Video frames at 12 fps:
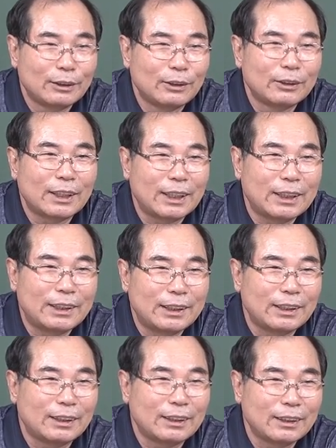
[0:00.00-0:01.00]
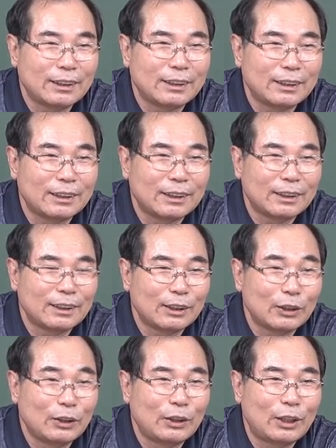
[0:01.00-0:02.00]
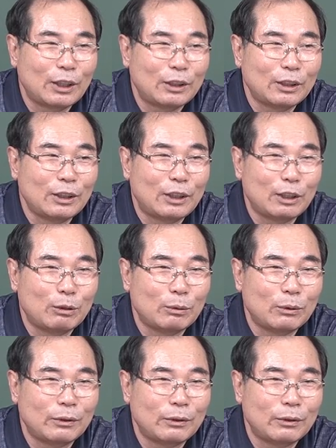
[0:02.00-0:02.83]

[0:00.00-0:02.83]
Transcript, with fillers: 여자가 있지. 그렇게 그렇게도